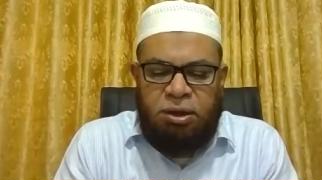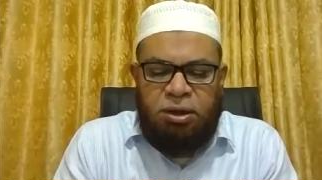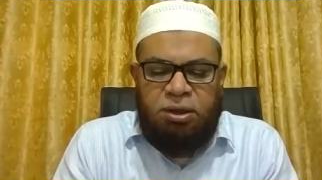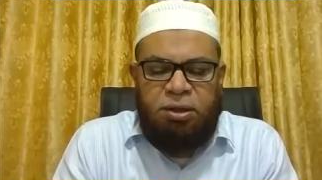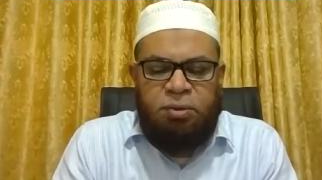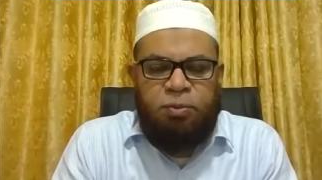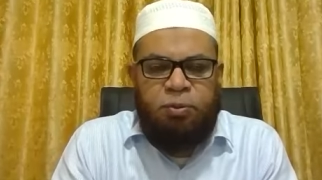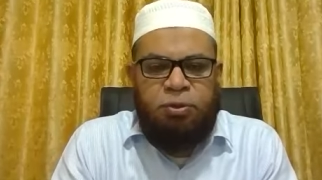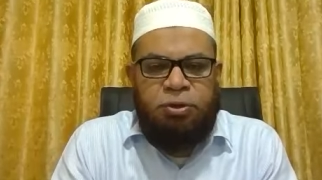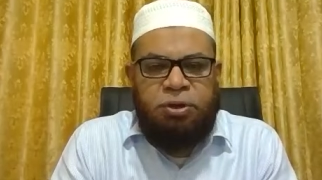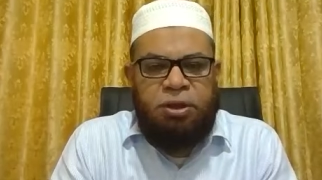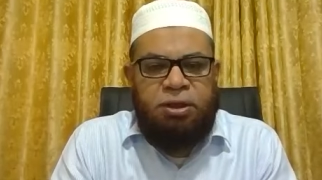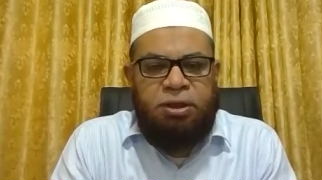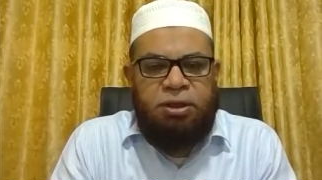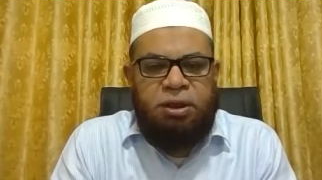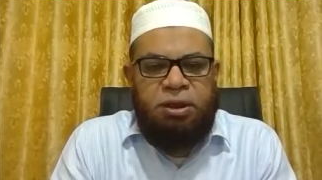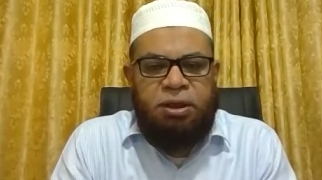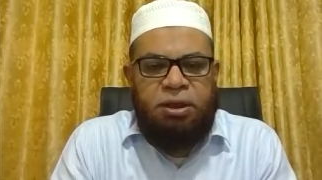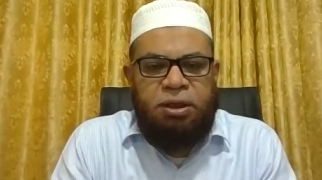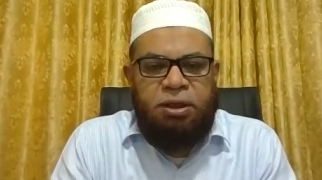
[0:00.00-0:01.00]
இந்த
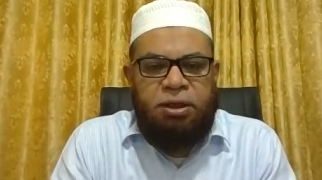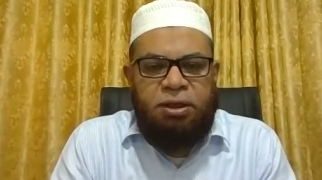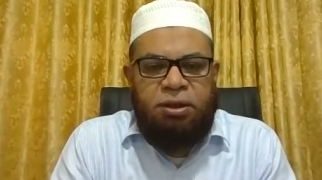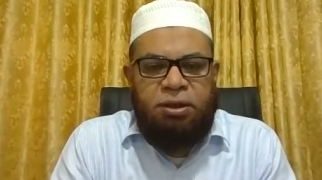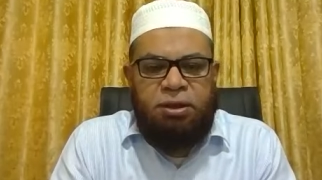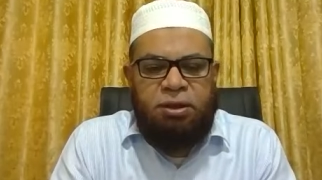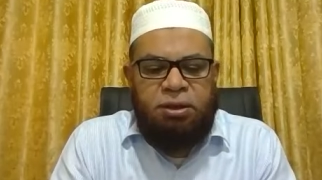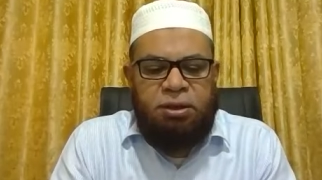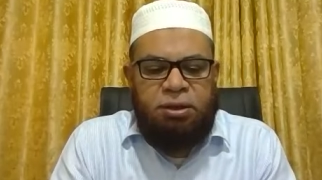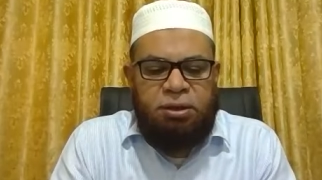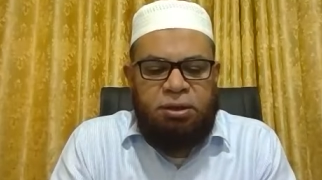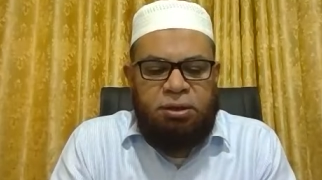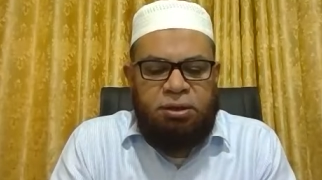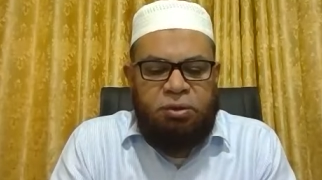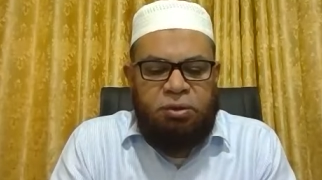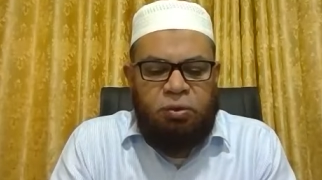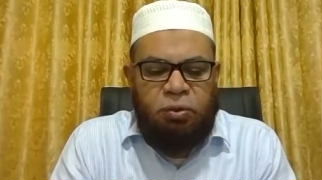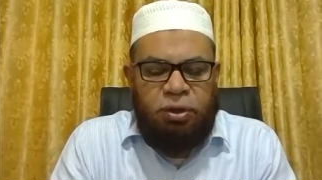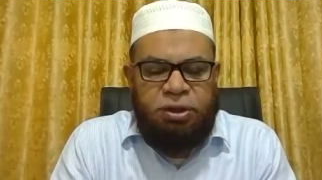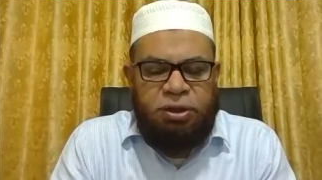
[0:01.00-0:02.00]
புத்தகத்தை
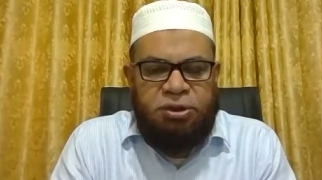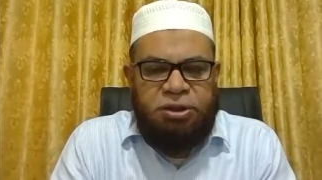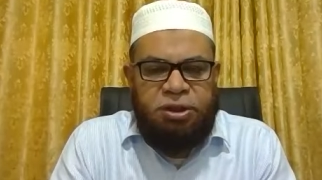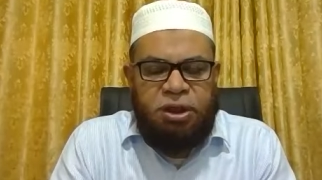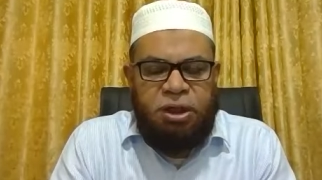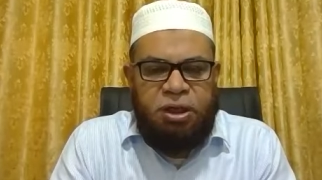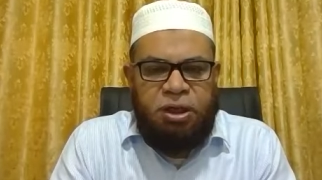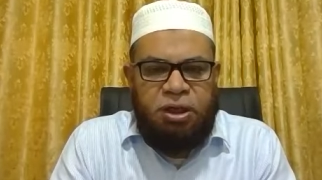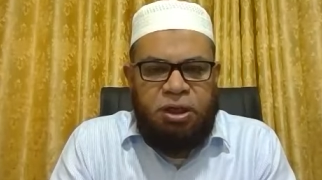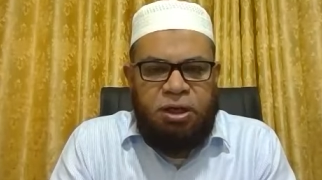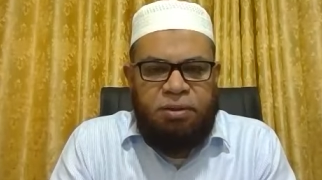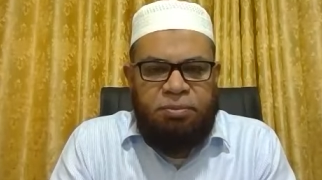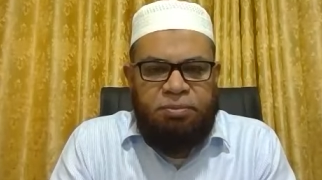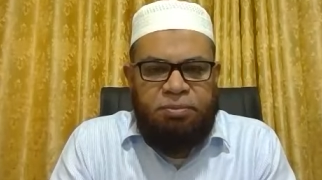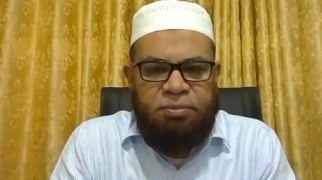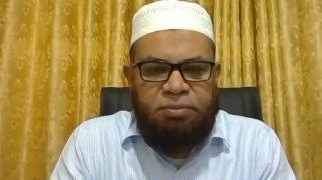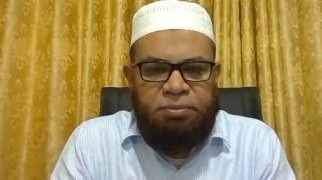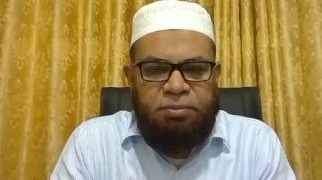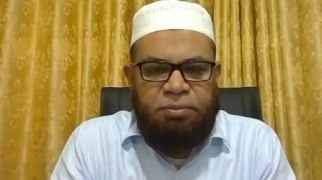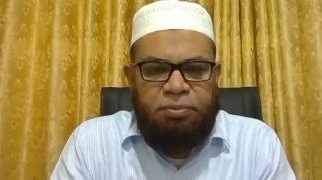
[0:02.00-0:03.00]
தொடர்ச்சியாக நாம்
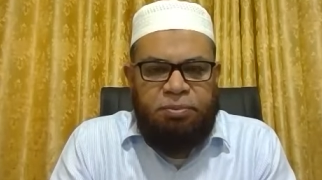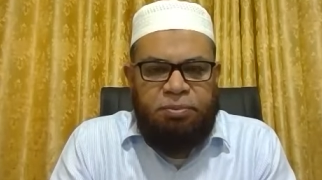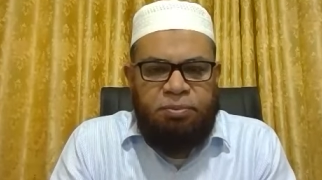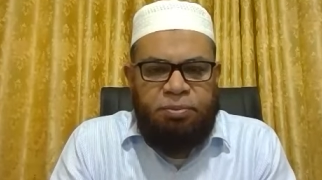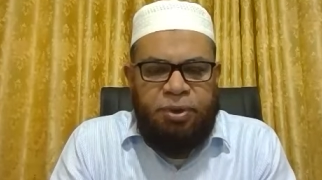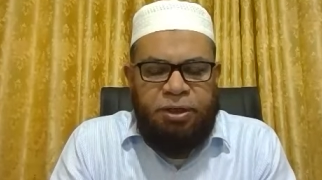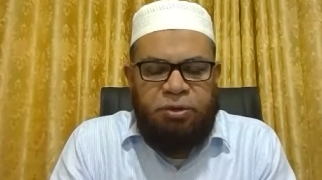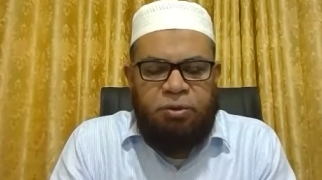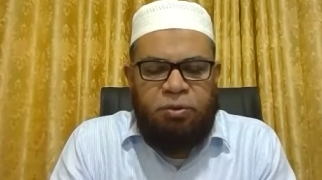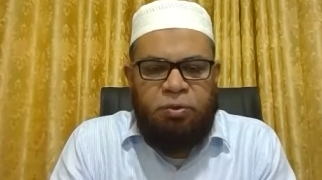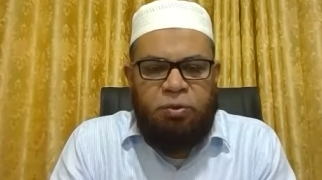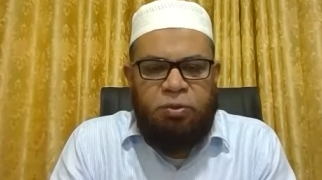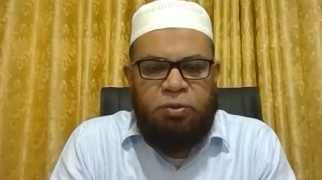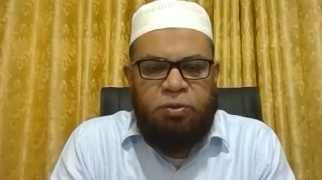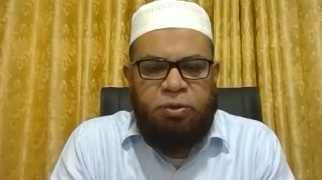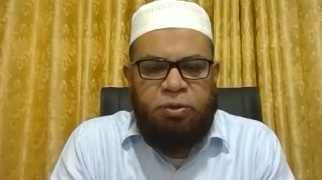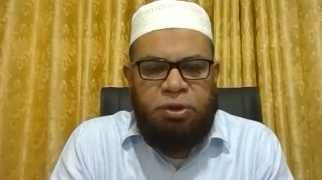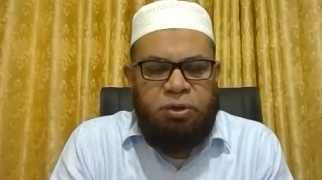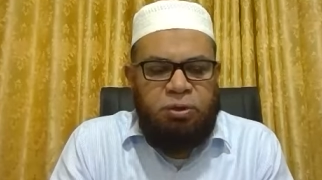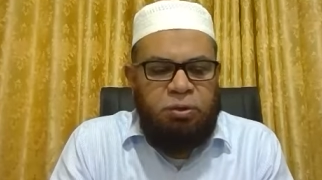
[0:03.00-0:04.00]
படித்து
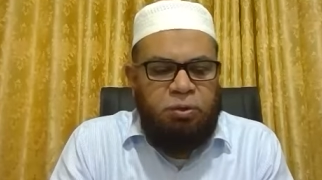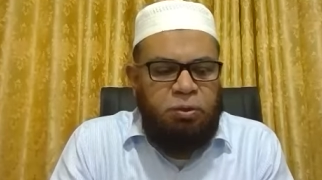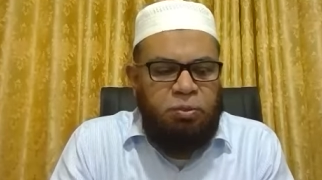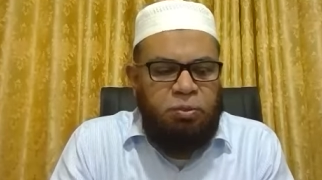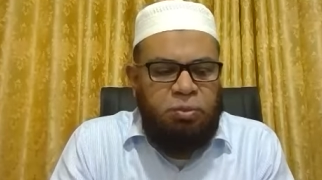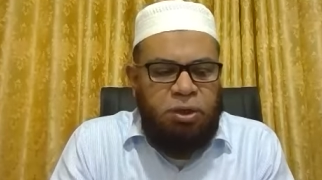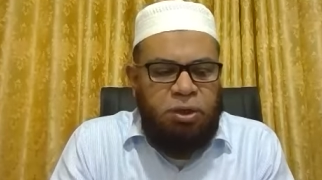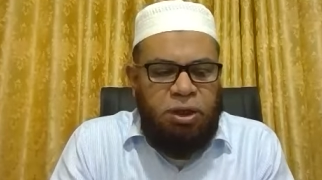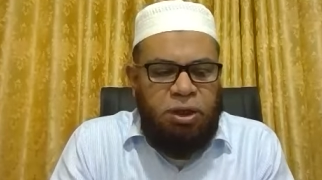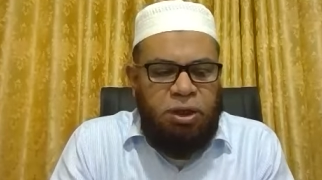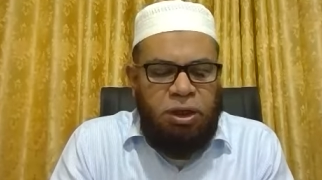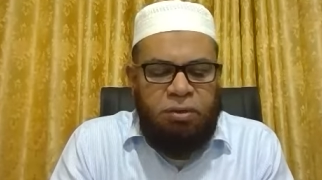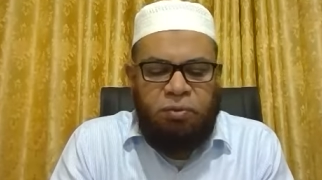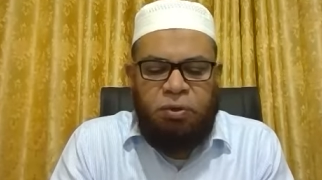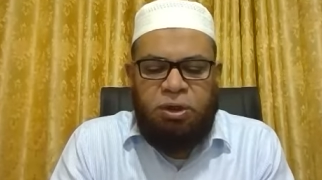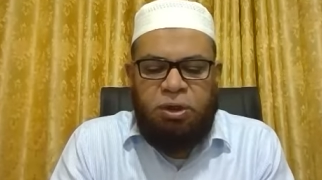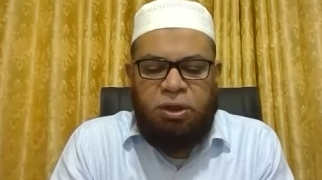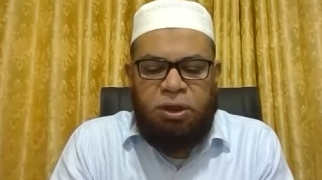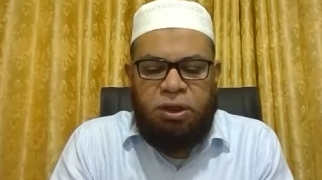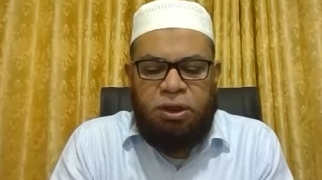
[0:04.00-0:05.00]
கொண்டு வருகிறோம்
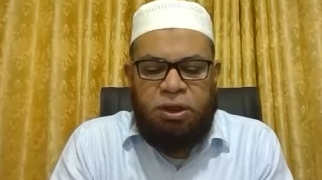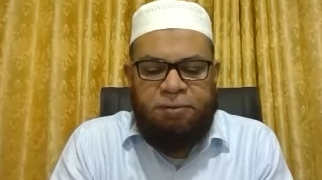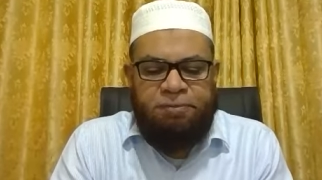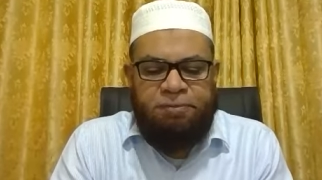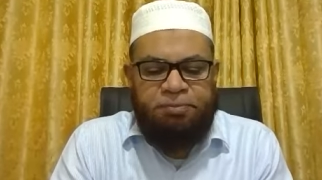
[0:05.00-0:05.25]
அலமதுல்லா